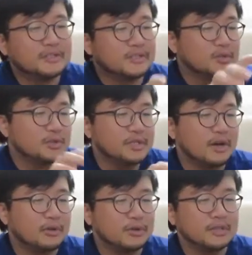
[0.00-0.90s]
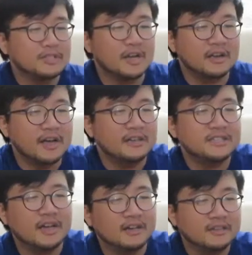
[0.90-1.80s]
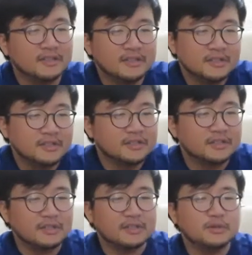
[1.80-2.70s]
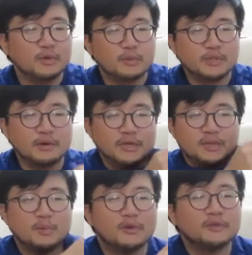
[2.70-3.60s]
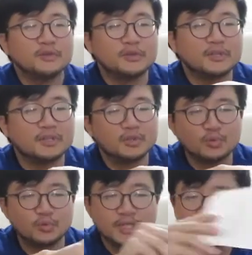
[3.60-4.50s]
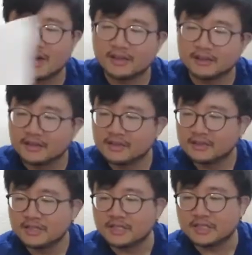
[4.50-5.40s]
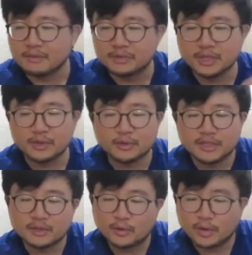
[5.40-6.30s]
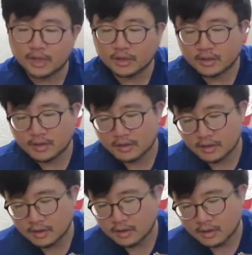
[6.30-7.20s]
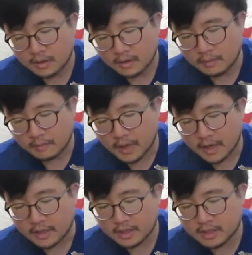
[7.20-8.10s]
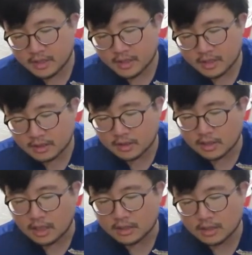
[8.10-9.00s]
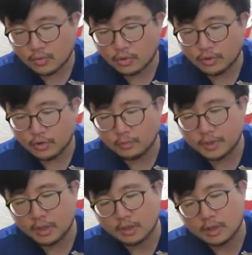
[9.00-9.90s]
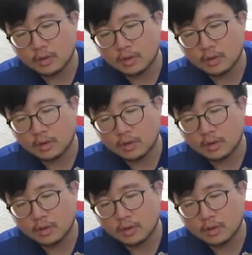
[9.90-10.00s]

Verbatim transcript: 这个最近好像有点常开箱，这个我也不知道为什么，就可能暑假期间比较有机会买一些日常生活用品。